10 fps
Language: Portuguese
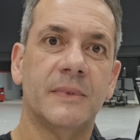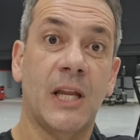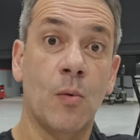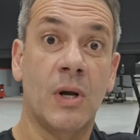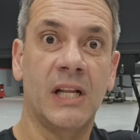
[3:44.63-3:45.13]

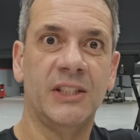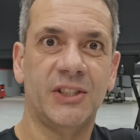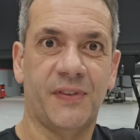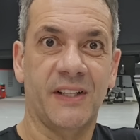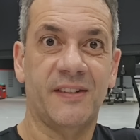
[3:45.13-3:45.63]
que é um grande
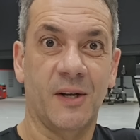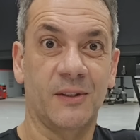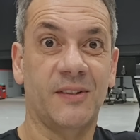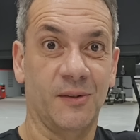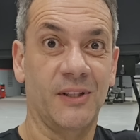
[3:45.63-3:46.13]
diferencial
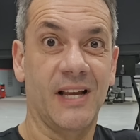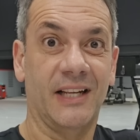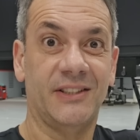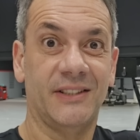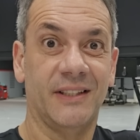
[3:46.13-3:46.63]
dessa
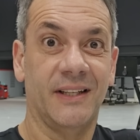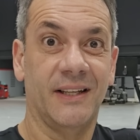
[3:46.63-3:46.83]
unidade.